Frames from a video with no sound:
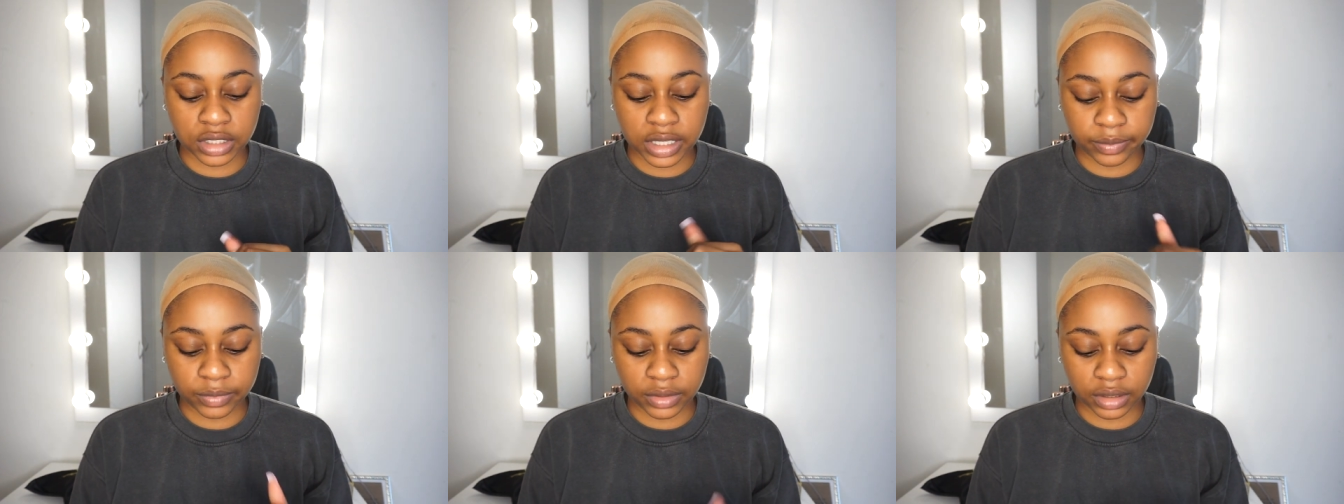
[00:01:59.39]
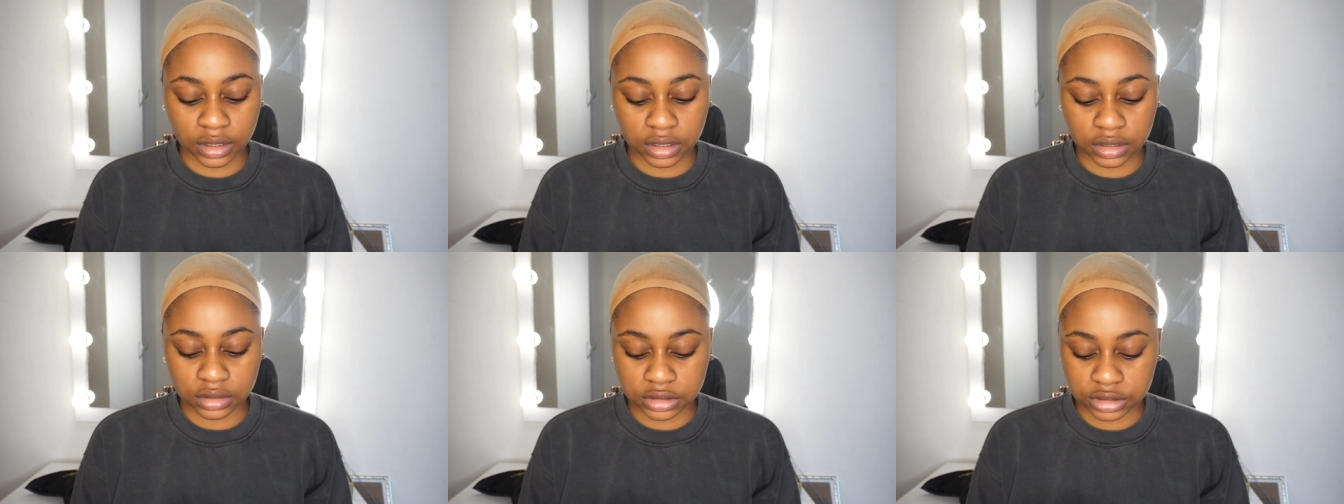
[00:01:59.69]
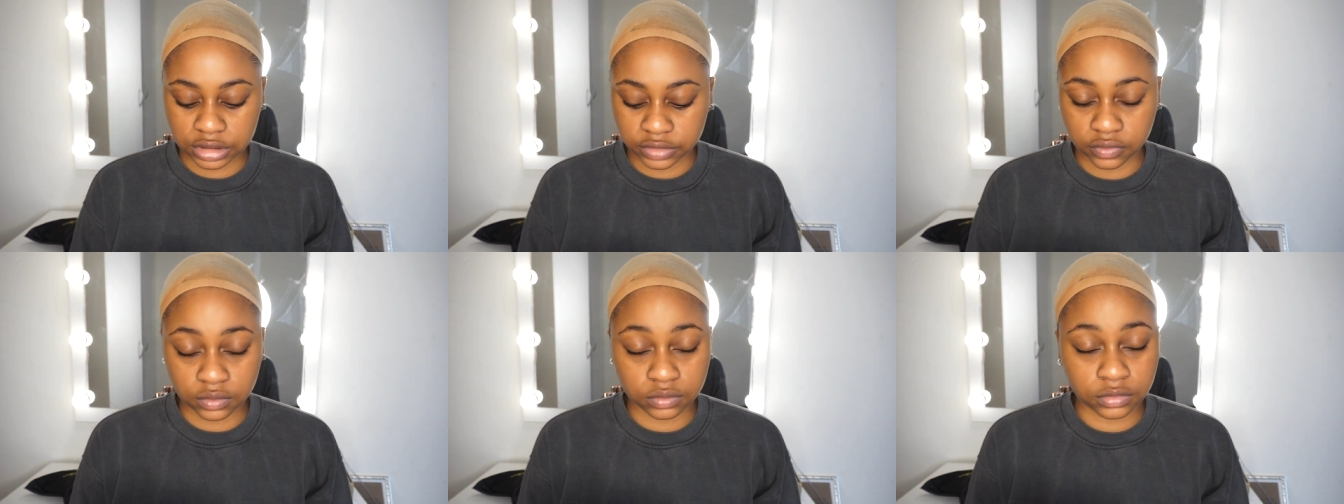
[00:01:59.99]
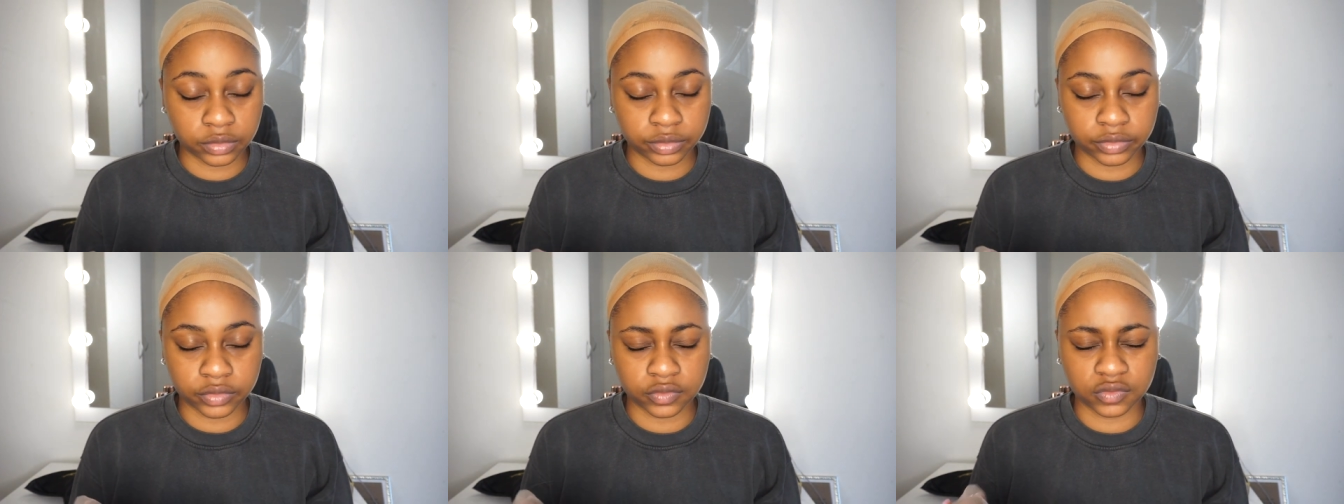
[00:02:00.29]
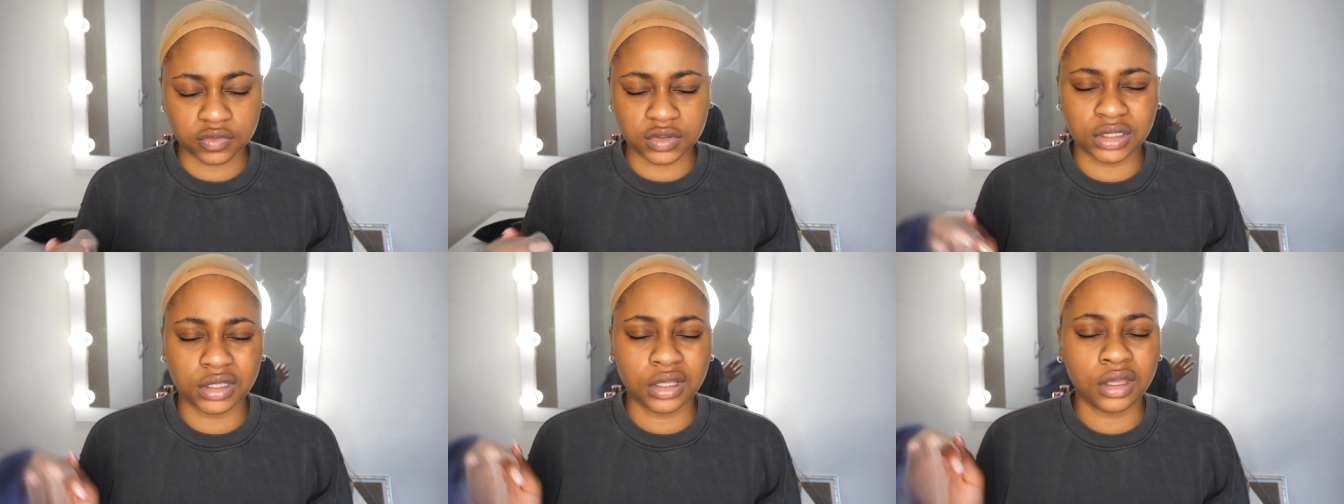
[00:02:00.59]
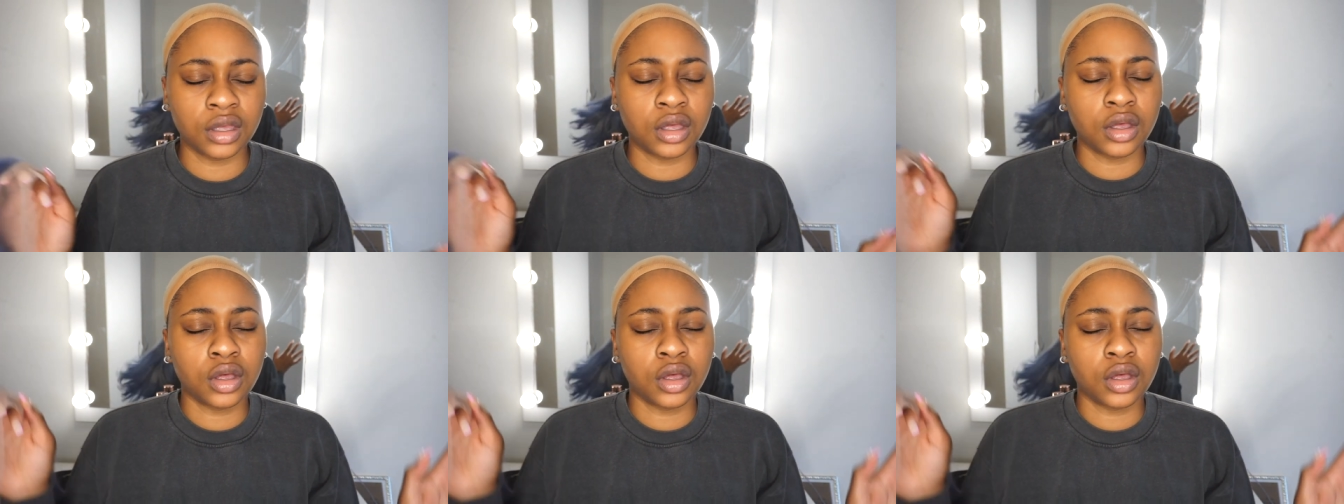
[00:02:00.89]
caméra. J'ai vraiment pas envie.